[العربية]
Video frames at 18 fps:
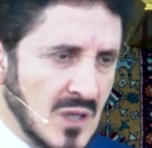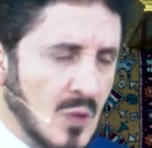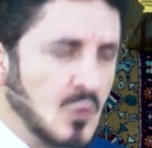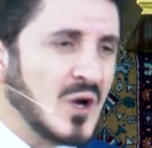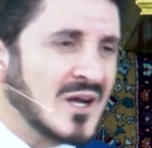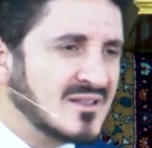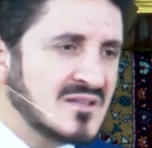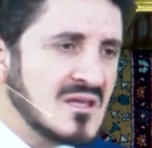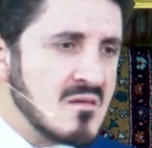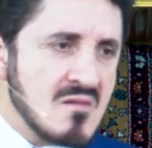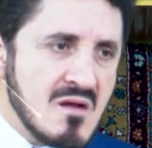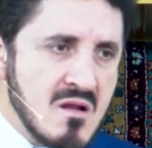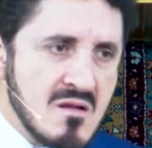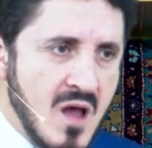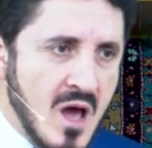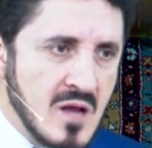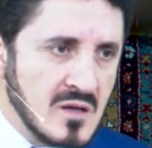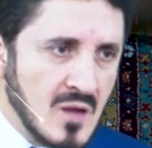أو اختير
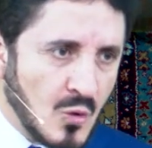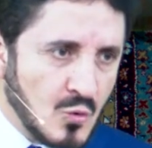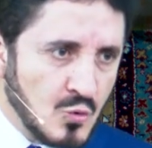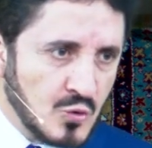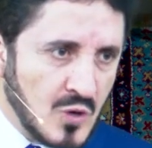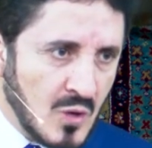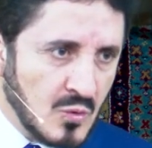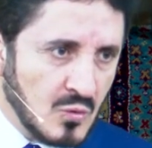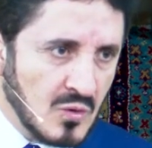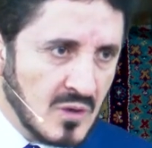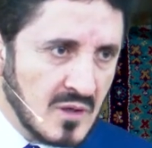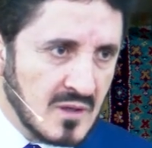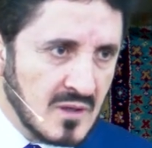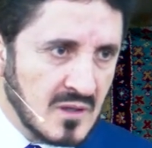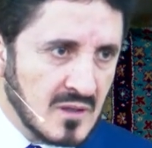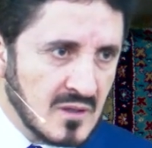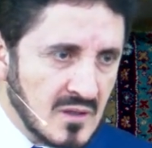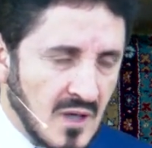لنا أن نقوله
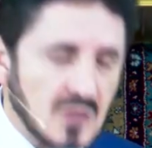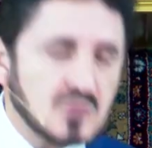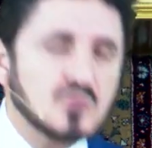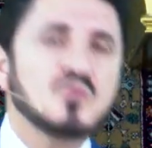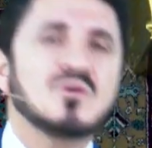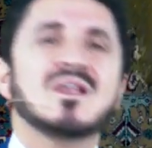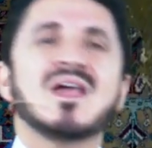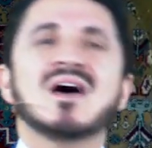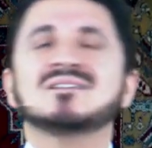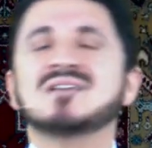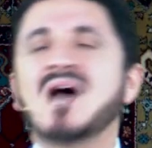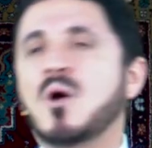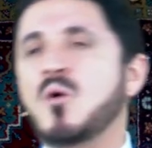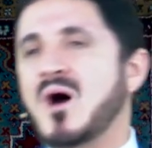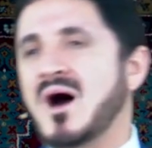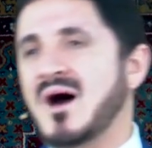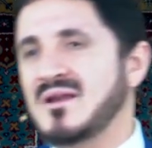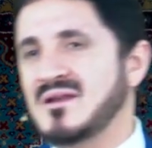هتقول لا
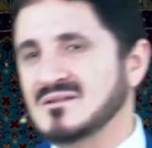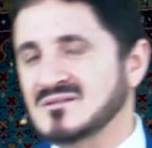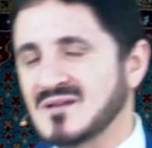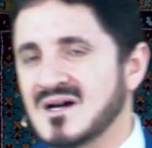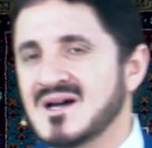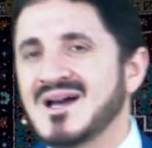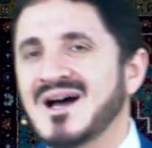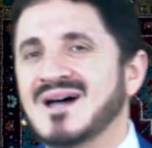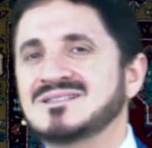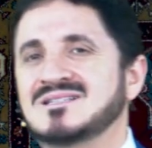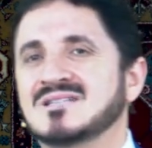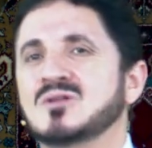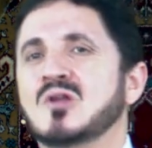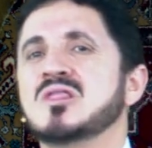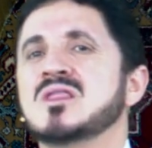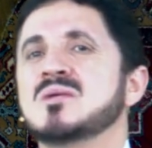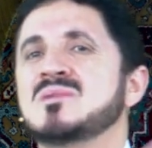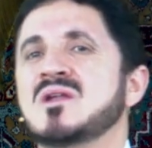دعوة عريضة أنت
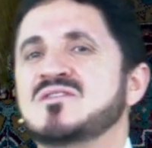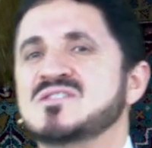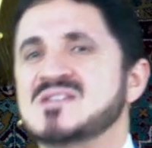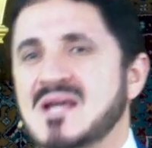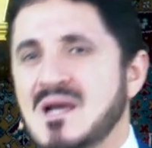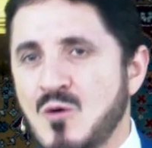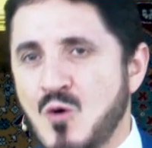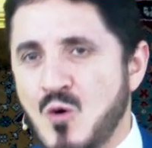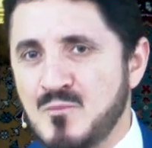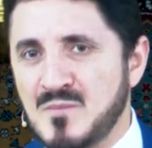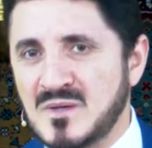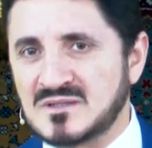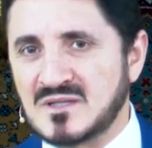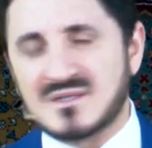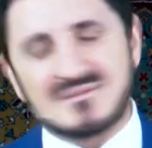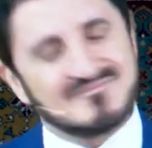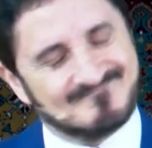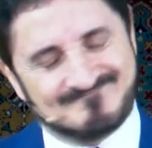تظلم نفسك
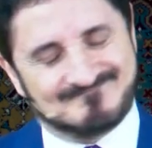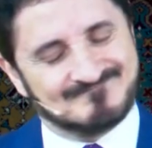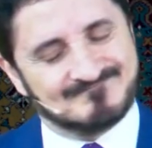وأمتك